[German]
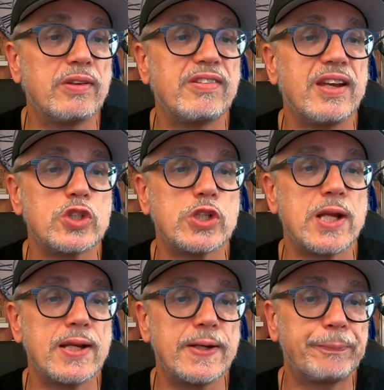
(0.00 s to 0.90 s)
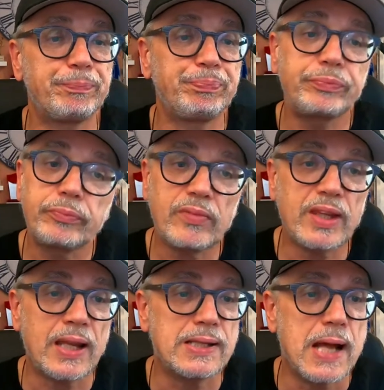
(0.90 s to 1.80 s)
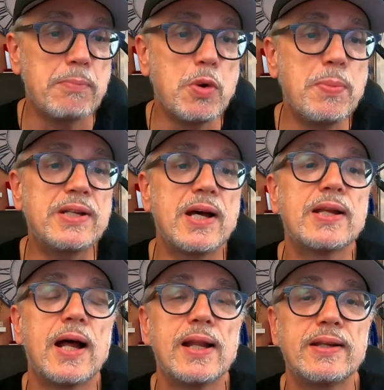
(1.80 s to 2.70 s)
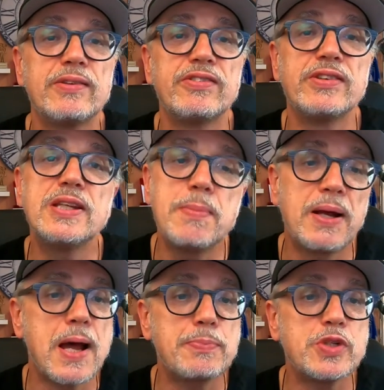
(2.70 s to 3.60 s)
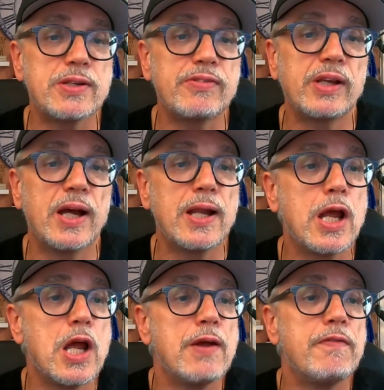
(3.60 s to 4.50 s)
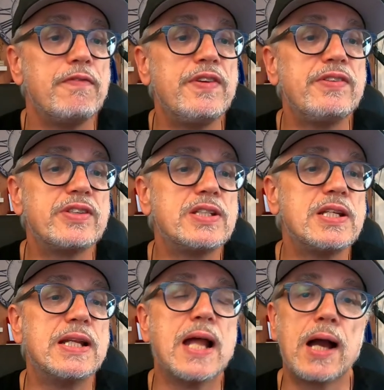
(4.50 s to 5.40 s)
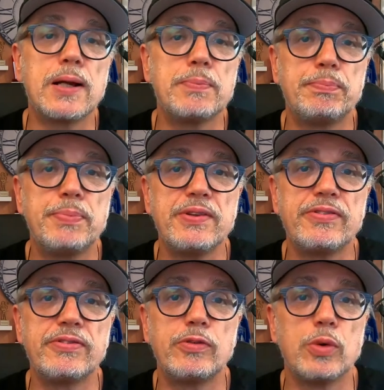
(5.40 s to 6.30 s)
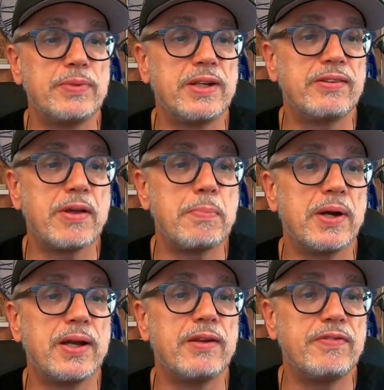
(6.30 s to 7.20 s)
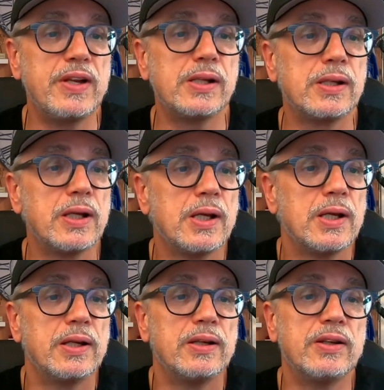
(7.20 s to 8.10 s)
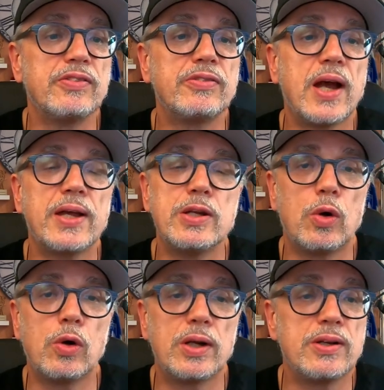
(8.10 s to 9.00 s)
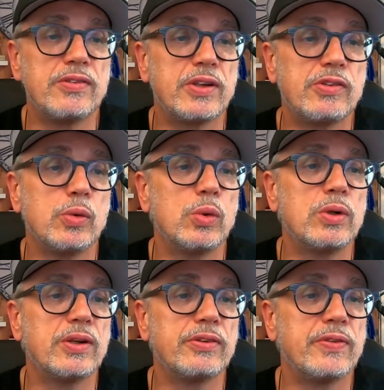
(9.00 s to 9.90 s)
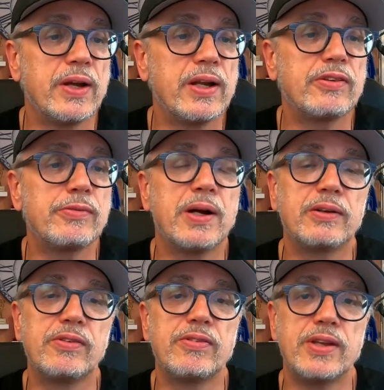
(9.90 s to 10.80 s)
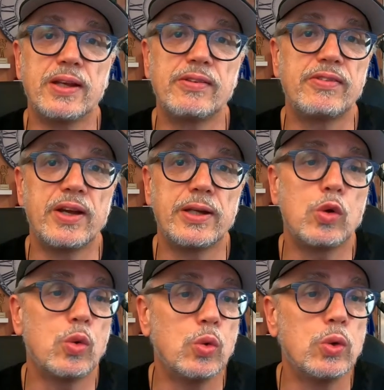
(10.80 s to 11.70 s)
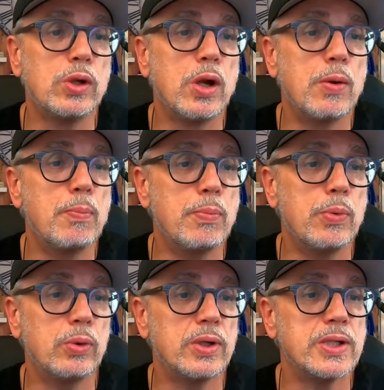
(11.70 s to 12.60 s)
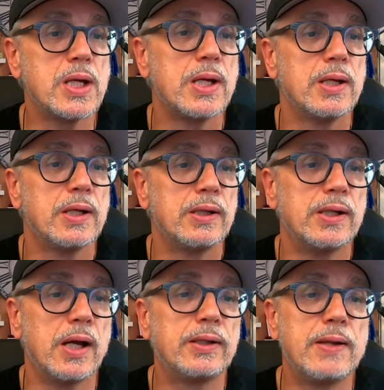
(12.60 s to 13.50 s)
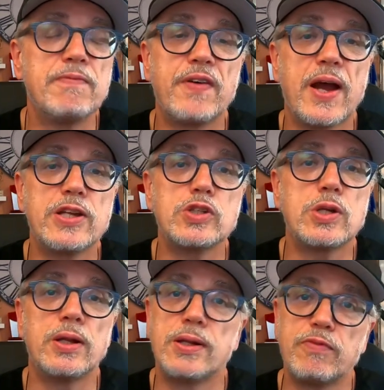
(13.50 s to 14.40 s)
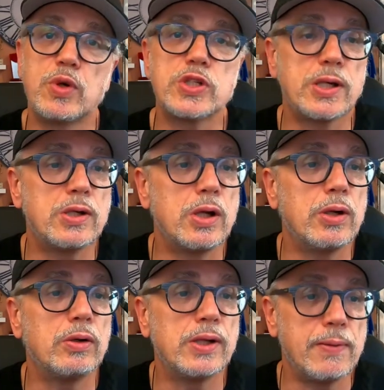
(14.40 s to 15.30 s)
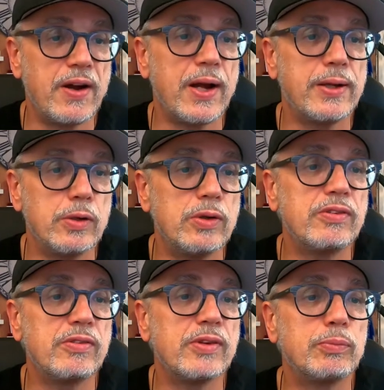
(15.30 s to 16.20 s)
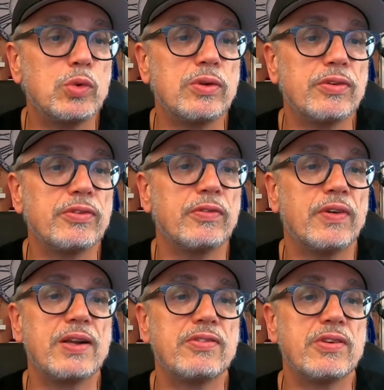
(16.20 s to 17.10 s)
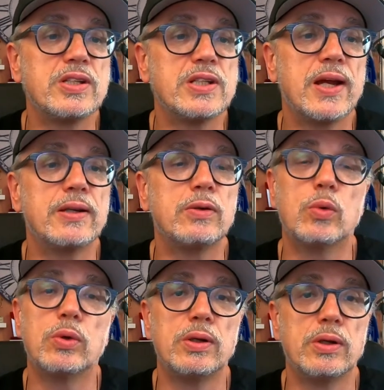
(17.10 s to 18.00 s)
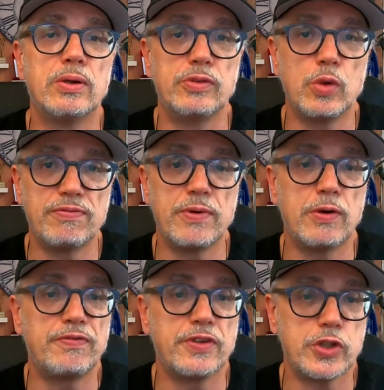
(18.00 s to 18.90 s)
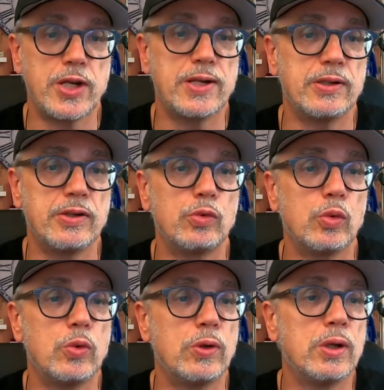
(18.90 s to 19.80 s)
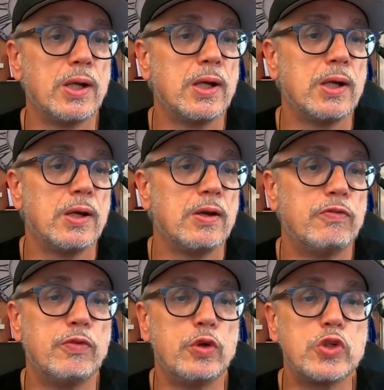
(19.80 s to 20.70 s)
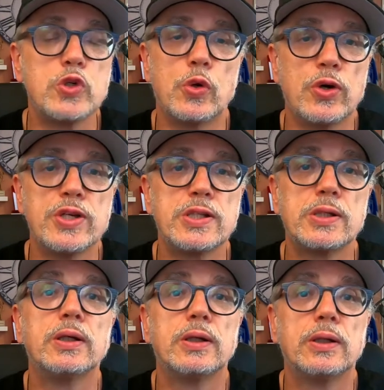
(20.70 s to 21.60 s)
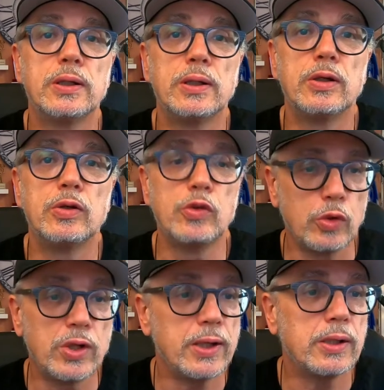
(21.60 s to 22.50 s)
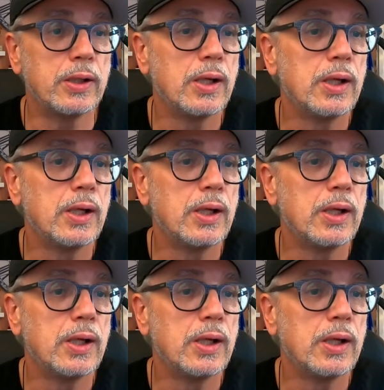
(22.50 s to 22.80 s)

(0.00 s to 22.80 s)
zehn Stände. Da momentan allerdings niemand abschätzen kann, wie sich die Lage bis zum Dezember entwickelt, ist eine Organisation des Weihnachtsmarkts derzeit unmöglich. Ja, dem Verein, äh, dem Vorstand dem Verein insgesamt tut es wahnsinnig leid und sie hoffen auf Verständnis und wünschen euch Gesundheit.